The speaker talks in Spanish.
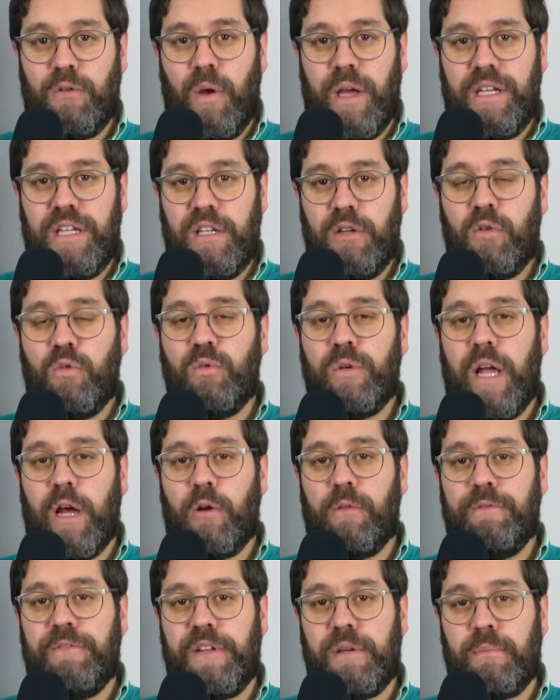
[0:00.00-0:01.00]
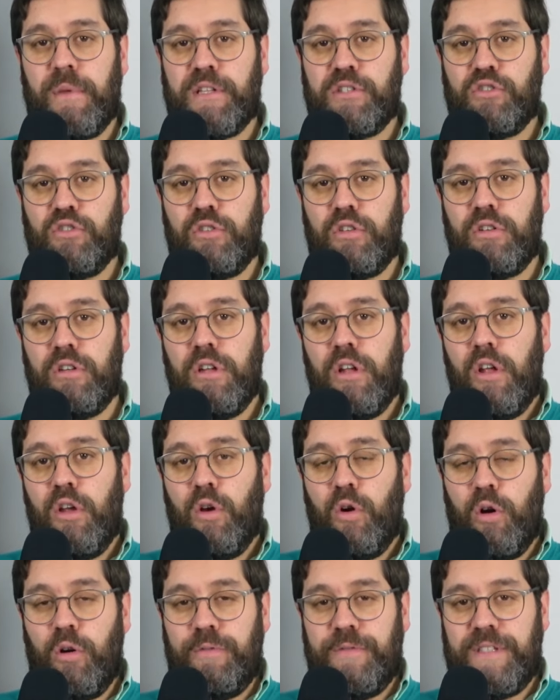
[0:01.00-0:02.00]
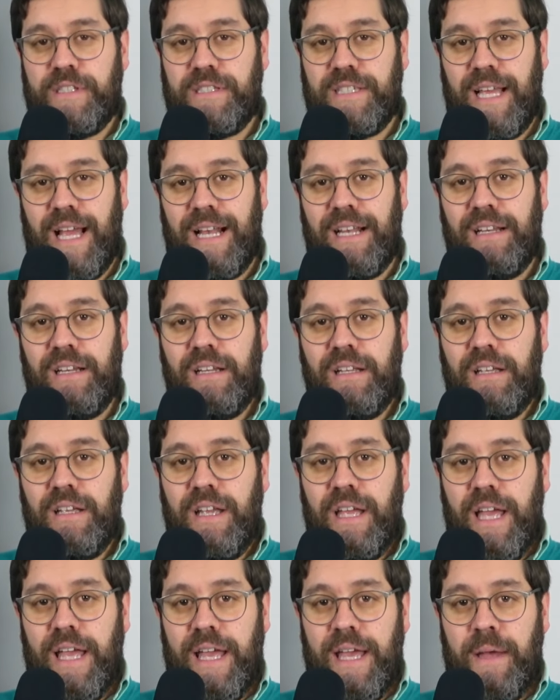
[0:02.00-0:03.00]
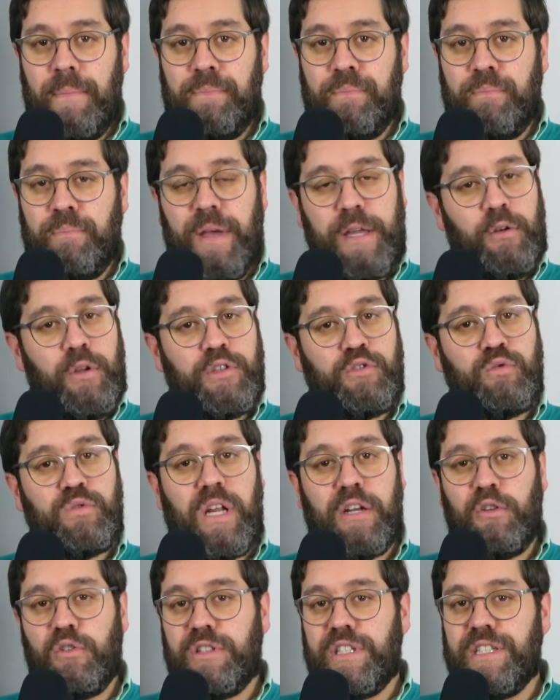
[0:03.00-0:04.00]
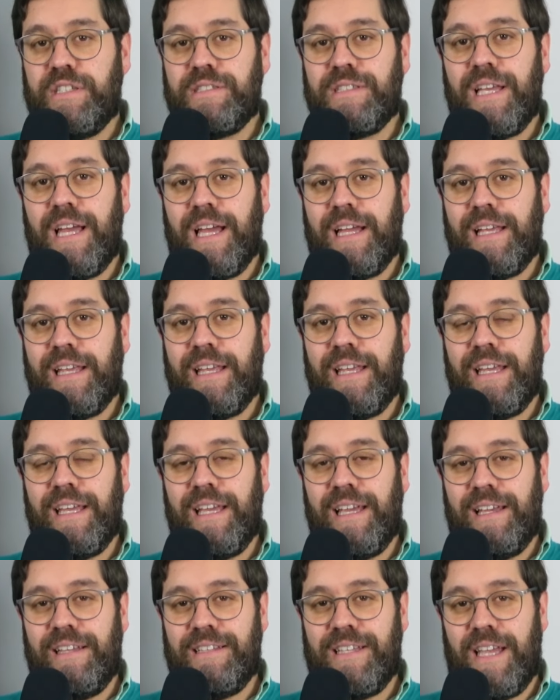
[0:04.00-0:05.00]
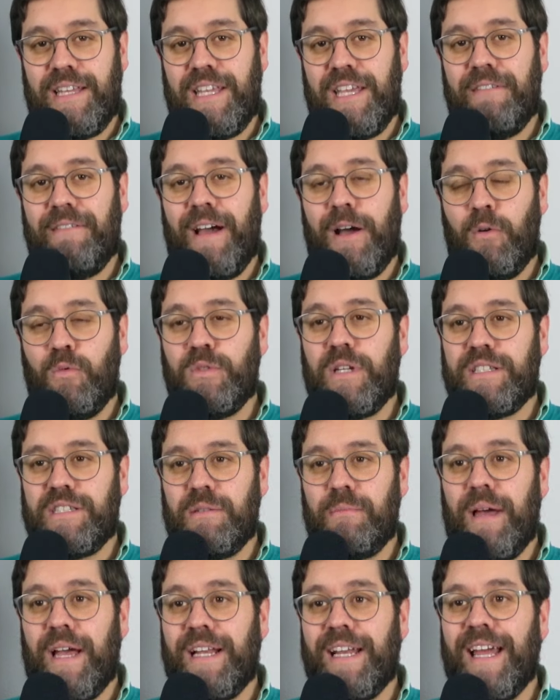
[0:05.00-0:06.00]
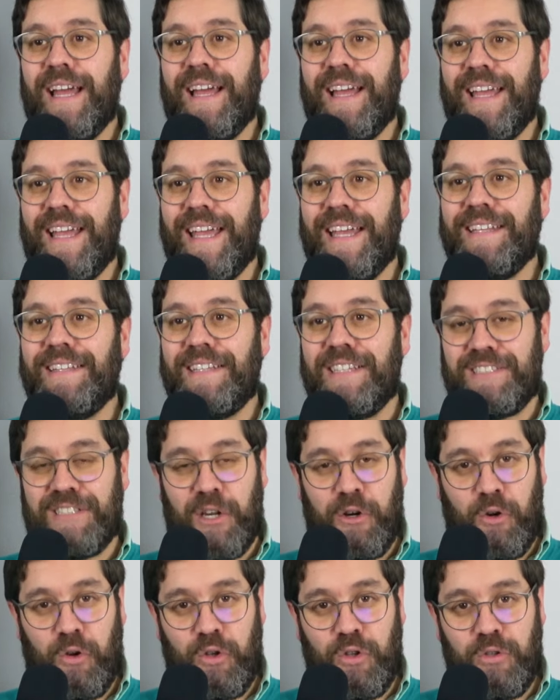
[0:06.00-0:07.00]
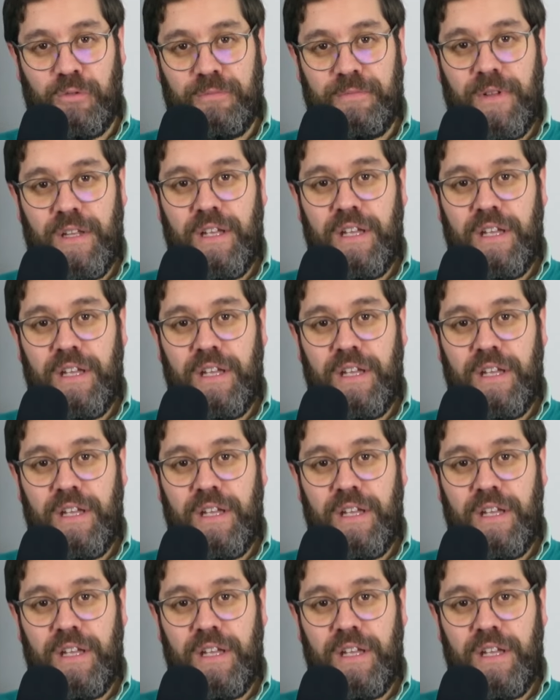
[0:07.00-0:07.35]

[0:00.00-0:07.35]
no hay ninguna confirmación oficial eh, pero es una noticia que ya lleva una semana en desarrollo.